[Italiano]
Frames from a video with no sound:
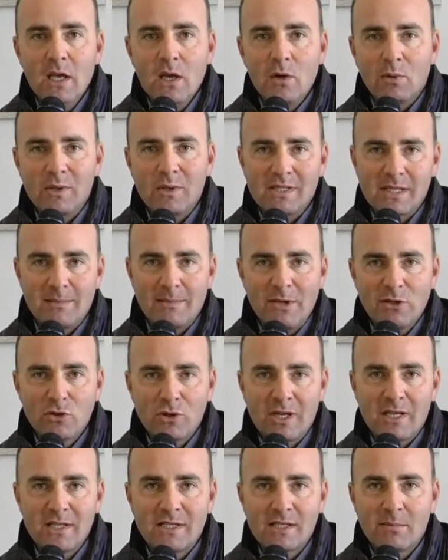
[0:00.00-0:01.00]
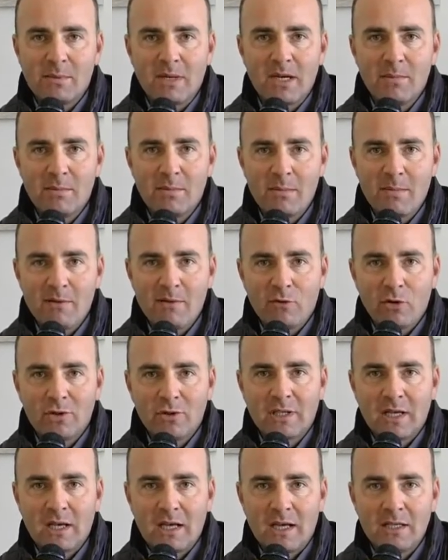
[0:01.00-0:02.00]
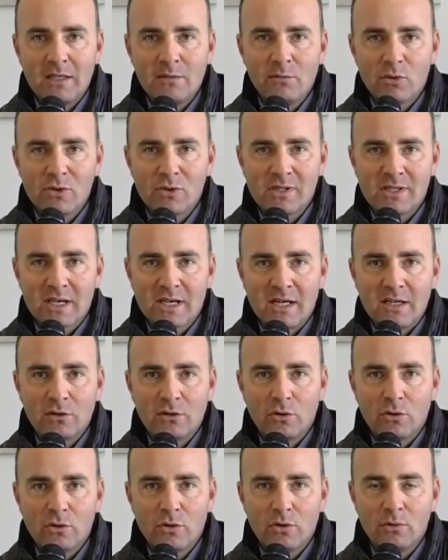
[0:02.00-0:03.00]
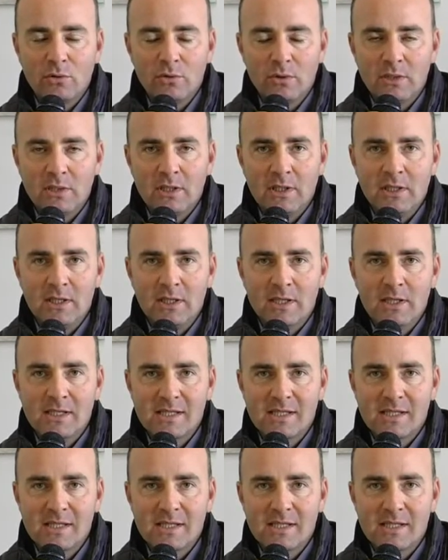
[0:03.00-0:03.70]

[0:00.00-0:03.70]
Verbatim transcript: Questa maggioranza per la prima volta ha dimostrato un eh,